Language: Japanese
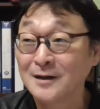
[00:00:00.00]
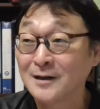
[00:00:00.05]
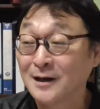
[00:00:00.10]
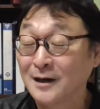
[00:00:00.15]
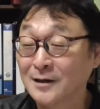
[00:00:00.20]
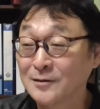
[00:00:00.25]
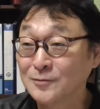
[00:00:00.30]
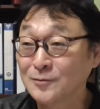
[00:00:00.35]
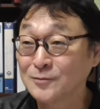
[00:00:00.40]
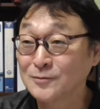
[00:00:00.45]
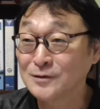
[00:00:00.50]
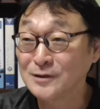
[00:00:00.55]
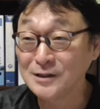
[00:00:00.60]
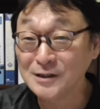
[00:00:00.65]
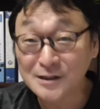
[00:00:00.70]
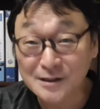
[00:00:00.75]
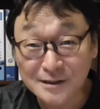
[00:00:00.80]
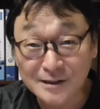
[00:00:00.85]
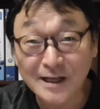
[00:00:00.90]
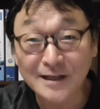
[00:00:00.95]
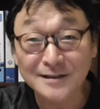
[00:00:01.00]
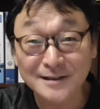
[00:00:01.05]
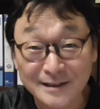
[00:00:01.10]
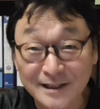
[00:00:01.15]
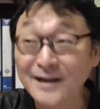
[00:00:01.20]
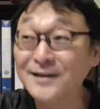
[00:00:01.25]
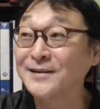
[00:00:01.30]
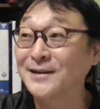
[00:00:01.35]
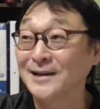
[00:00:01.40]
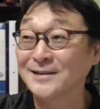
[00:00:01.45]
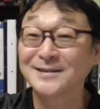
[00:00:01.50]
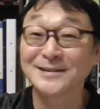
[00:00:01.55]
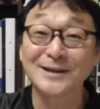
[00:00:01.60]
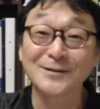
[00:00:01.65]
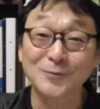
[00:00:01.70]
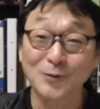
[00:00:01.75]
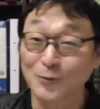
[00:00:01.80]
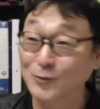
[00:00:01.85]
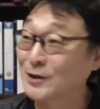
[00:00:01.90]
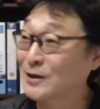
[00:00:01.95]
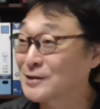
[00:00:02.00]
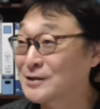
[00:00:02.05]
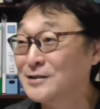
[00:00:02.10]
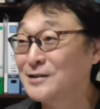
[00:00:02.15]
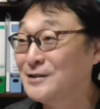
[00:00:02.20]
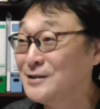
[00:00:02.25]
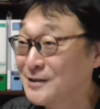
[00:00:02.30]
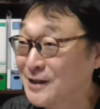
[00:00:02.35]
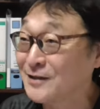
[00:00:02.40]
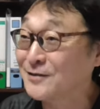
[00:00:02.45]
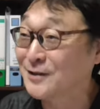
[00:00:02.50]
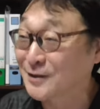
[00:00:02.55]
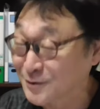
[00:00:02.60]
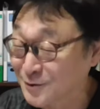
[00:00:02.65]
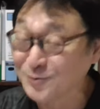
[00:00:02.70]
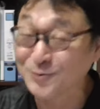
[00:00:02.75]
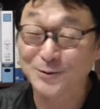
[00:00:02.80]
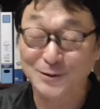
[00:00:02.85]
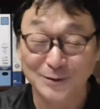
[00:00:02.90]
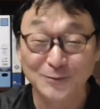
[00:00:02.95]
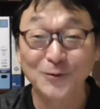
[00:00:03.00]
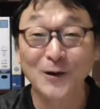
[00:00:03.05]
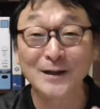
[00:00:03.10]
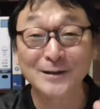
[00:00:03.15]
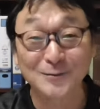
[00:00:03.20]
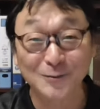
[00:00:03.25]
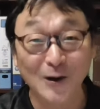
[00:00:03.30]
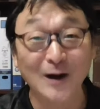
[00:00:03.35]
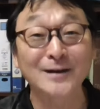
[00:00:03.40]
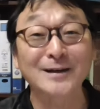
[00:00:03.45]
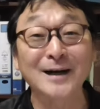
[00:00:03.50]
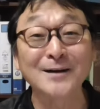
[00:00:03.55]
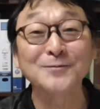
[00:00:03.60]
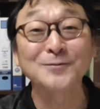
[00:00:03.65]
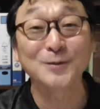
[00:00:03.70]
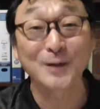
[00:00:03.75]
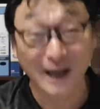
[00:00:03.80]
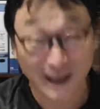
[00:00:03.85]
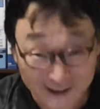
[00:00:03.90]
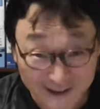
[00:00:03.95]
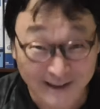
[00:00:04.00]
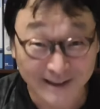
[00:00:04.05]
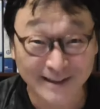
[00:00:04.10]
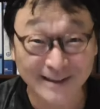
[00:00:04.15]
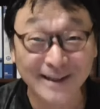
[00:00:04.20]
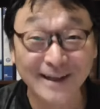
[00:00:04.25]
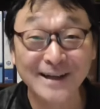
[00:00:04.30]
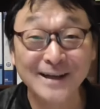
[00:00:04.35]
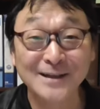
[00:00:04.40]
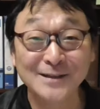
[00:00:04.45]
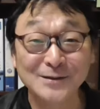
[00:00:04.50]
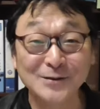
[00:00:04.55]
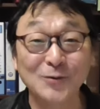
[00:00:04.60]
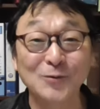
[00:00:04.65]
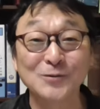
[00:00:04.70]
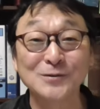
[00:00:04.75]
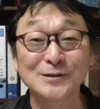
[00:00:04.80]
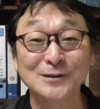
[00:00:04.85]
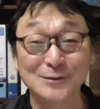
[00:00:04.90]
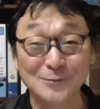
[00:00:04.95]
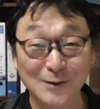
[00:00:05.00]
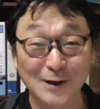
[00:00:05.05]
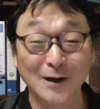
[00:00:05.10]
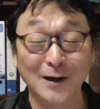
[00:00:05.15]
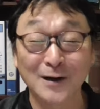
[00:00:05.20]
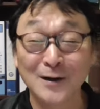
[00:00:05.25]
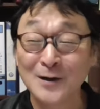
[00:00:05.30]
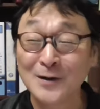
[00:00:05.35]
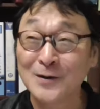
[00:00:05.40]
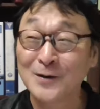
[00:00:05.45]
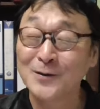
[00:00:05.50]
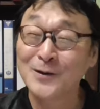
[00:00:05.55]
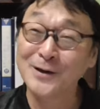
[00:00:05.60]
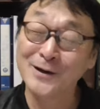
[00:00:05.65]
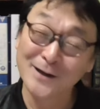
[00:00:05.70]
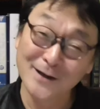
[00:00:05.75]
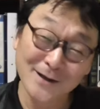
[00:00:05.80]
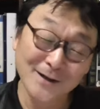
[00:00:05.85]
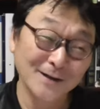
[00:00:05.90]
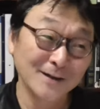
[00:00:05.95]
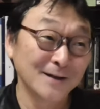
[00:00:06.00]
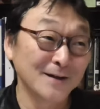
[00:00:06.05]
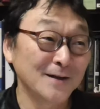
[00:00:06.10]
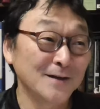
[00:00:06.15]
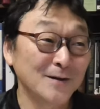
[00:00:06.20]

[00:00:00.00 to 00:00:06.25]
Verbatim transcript: あの、人間宣言せんと私人間ですって言わんとあかんぐらい、日本人は、えー、